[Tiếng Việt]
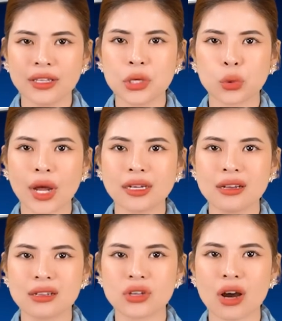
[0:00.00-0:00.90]
Ukraine
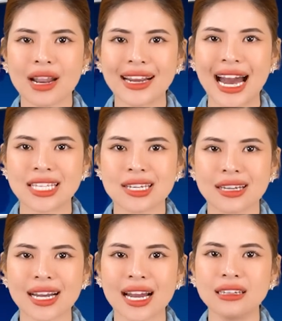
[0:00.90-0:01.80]
được cho là đã
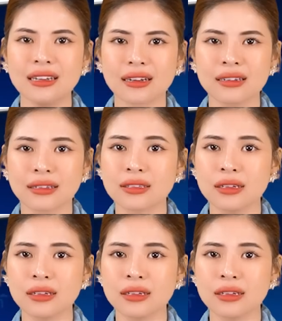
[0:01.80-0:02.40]
triển khai lực lượng